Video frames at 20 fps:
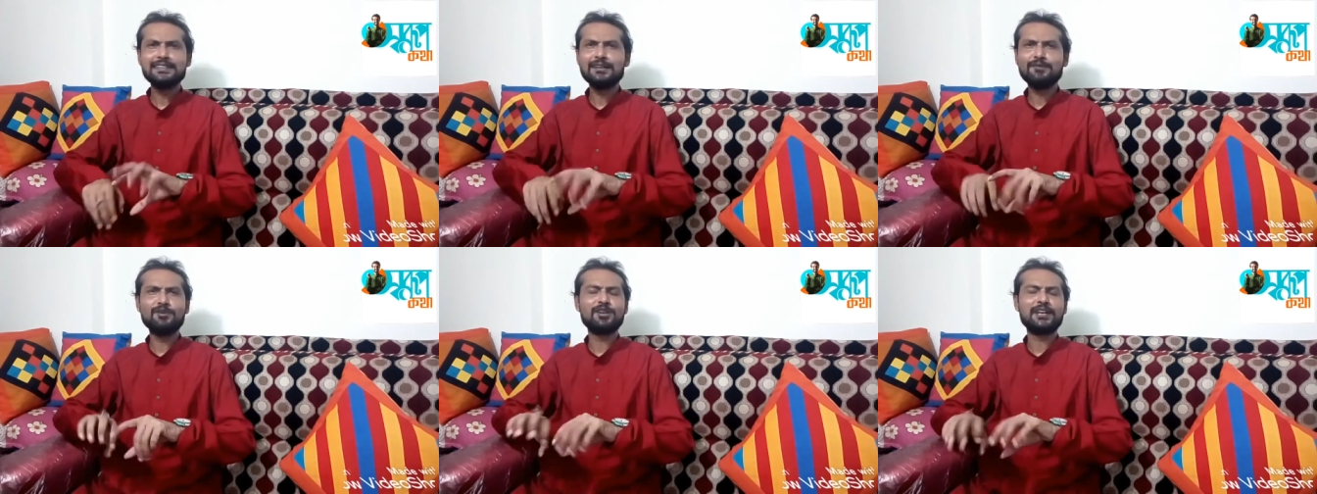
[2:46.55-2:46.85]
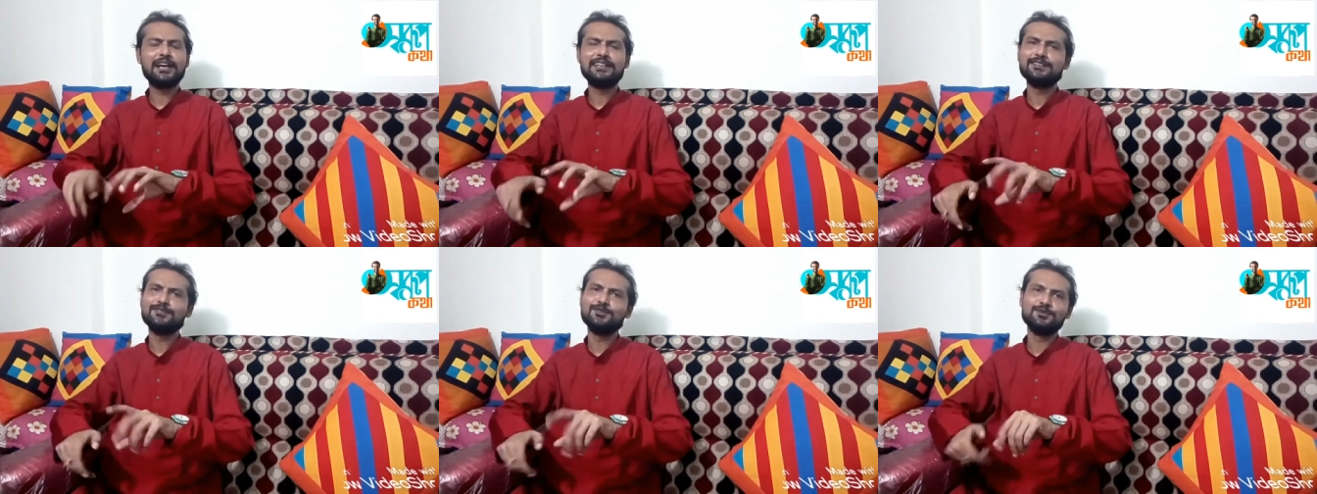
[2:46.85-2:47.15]
তারপর
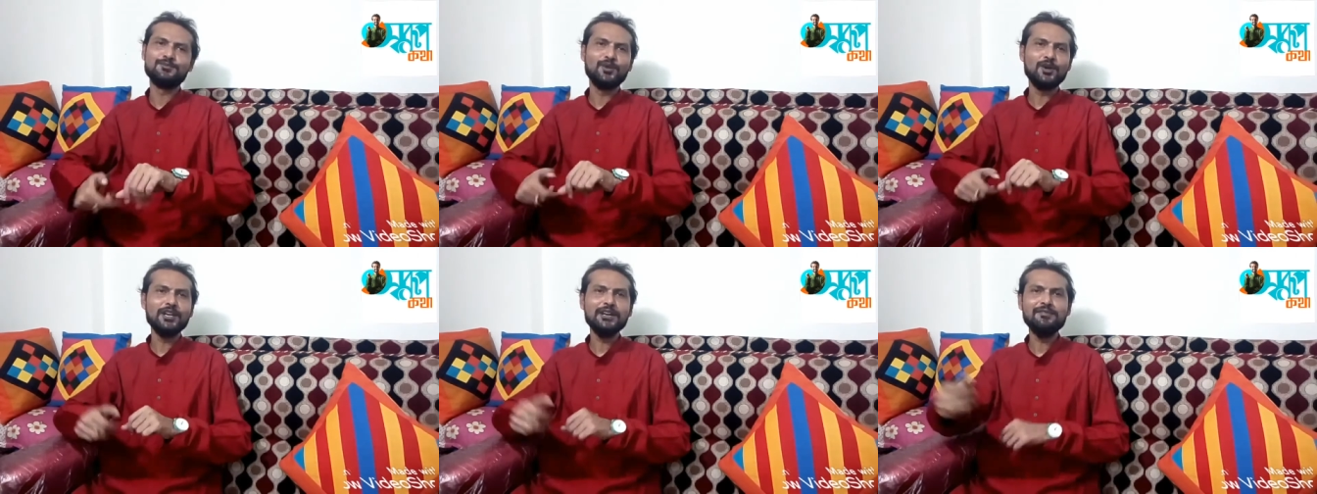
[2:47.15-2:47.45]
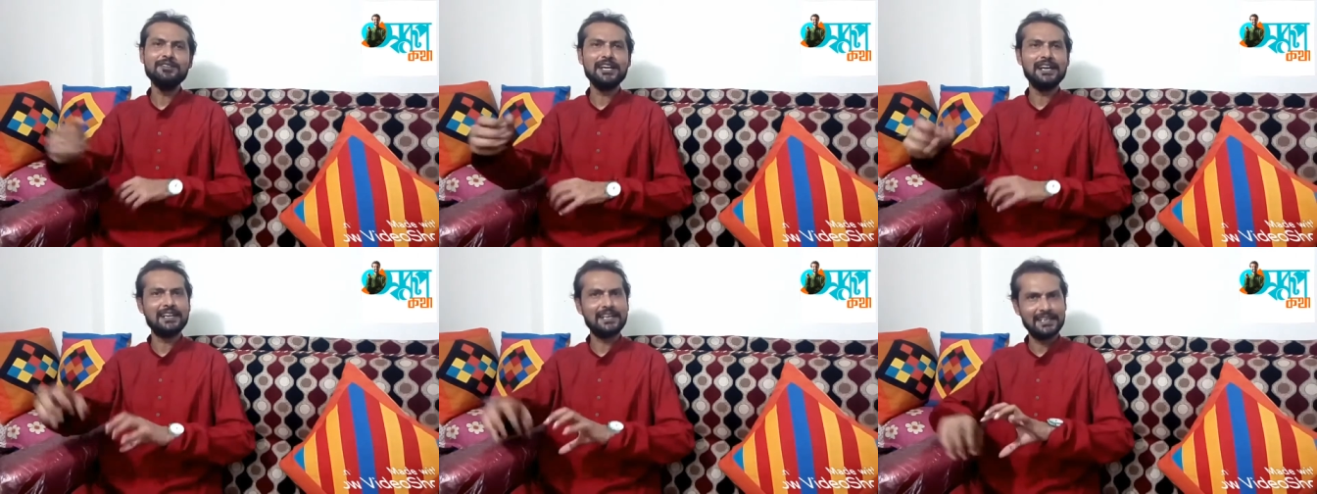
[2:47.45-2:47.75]
খানিক্ষণ পরে
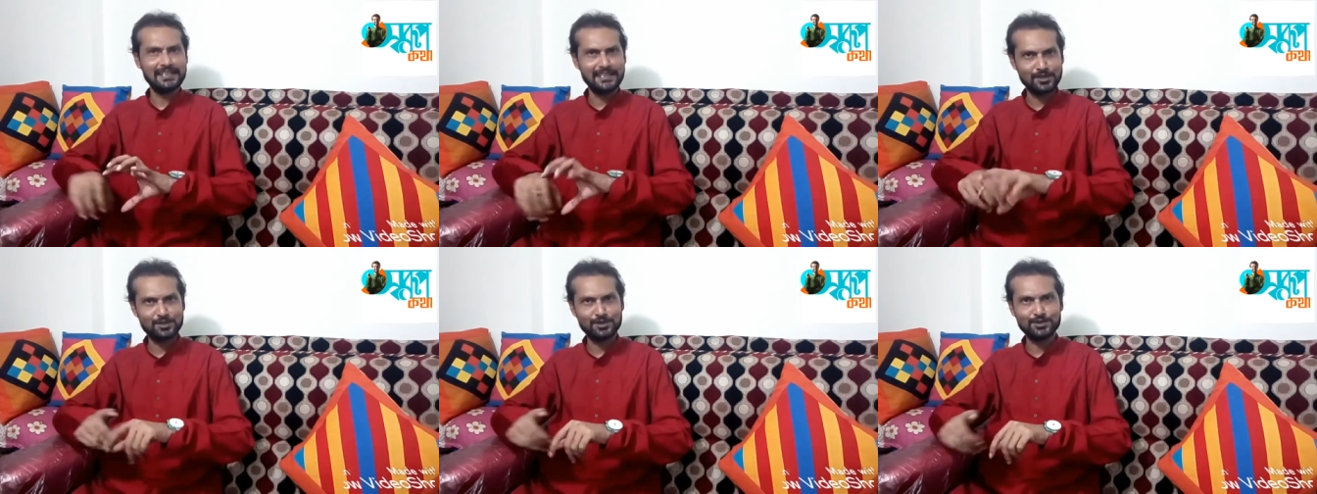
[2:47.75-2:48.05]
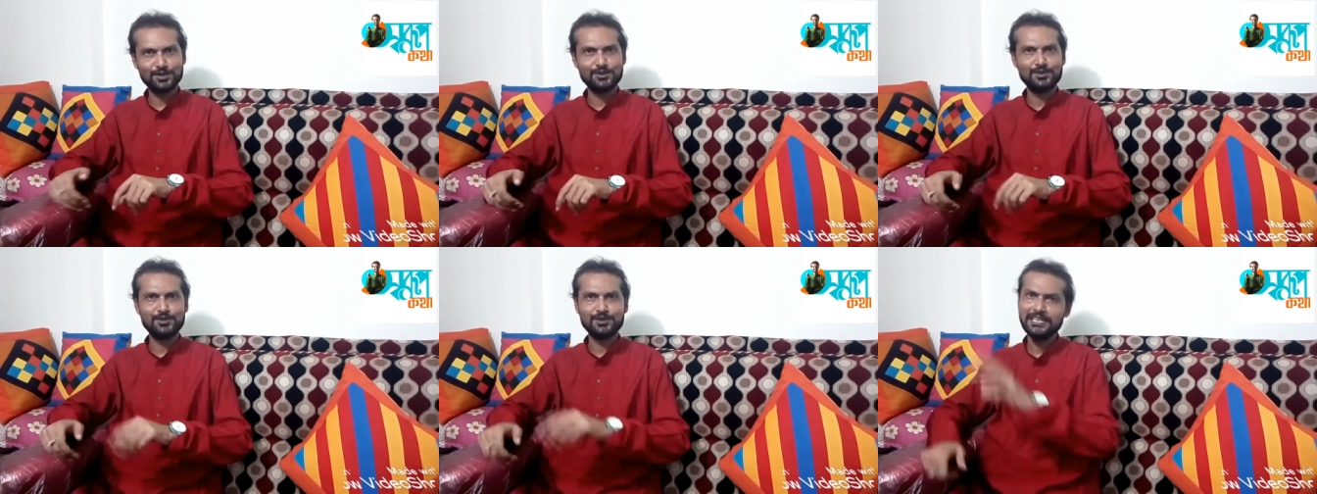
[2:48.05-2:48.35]
আমি লাটাইয়ে
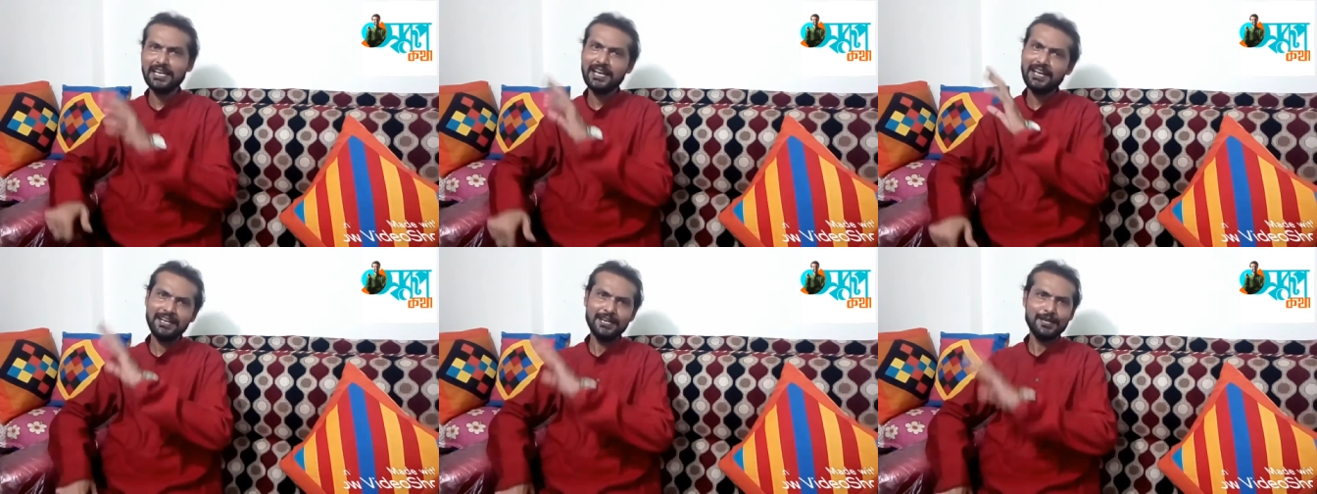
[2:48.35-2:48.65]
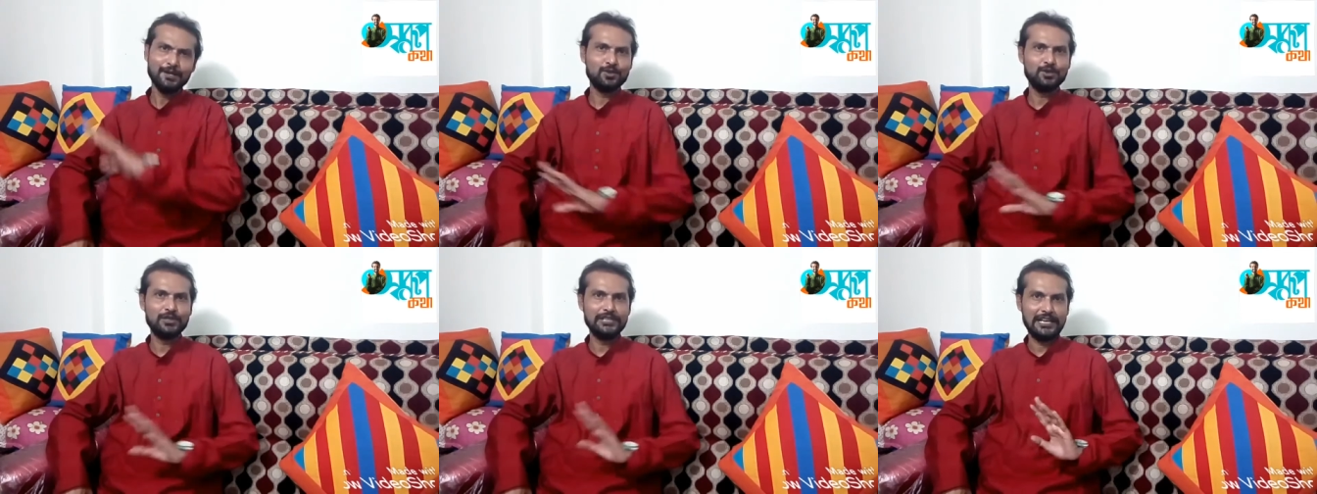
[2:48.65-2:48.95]
সুতো গুটিয়ে
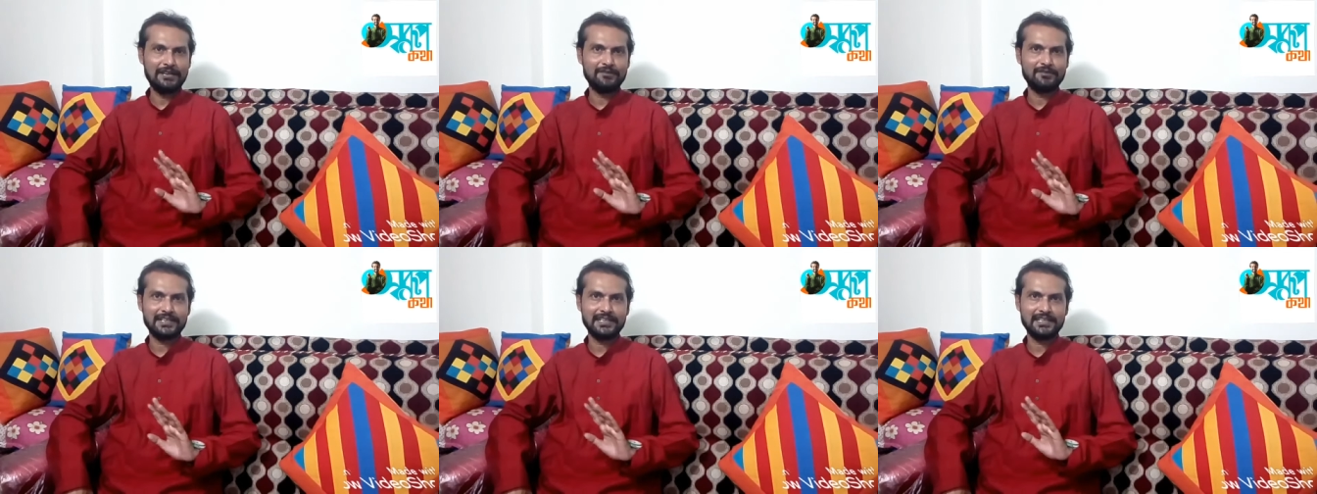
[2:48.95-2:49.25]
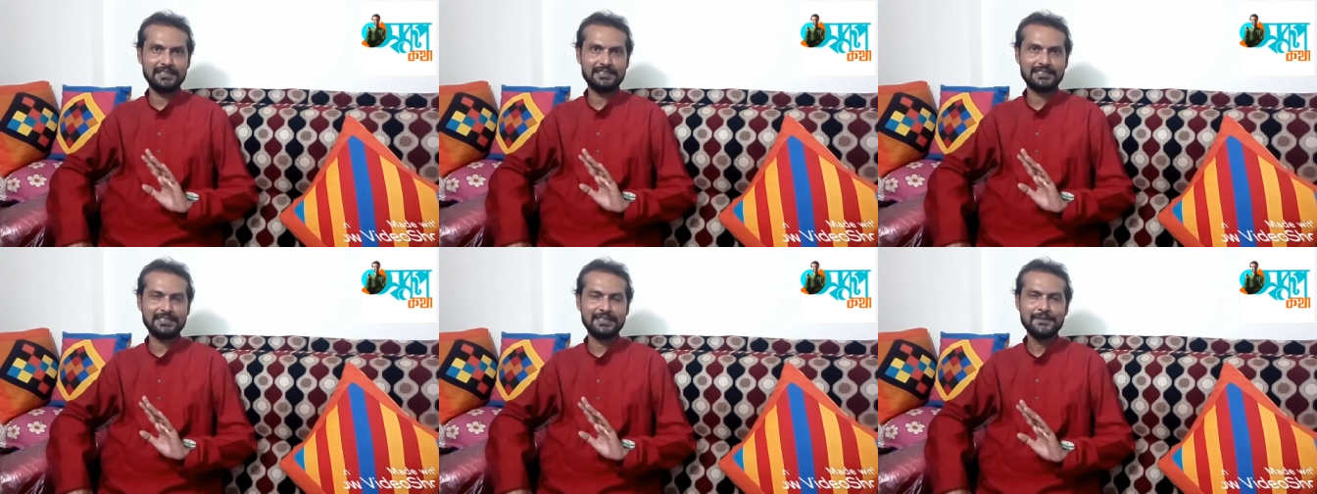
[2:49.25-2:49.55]
ঘুড়ি নামিয়ে
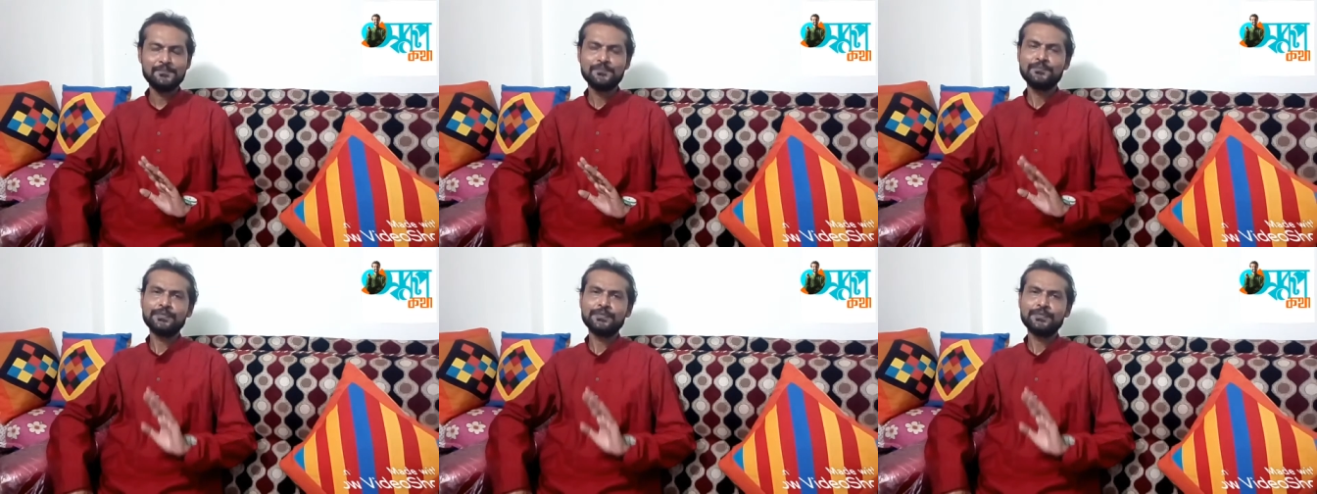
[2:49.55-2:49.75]
নিয়েছি